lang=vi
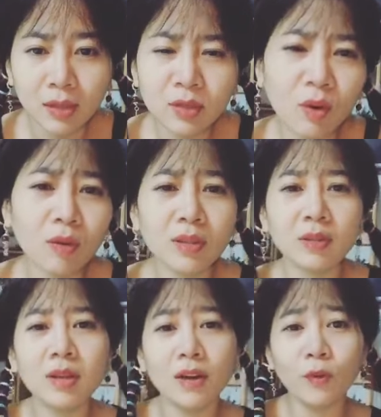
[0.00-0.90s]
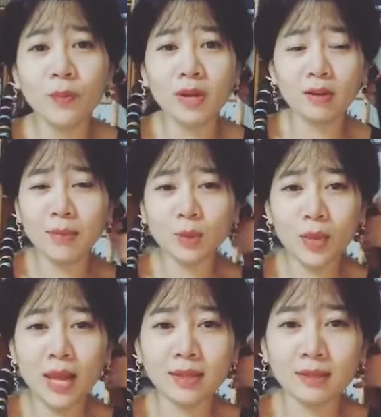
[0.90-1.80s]
Trời ơi giờ phút này đôi mắt tôi
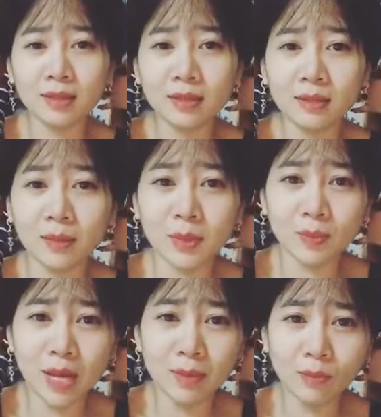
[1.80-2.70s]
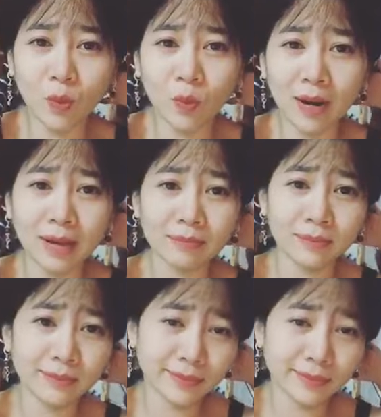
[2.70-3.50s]
hát Tiếng nhân cầm trong đêm buồn lắm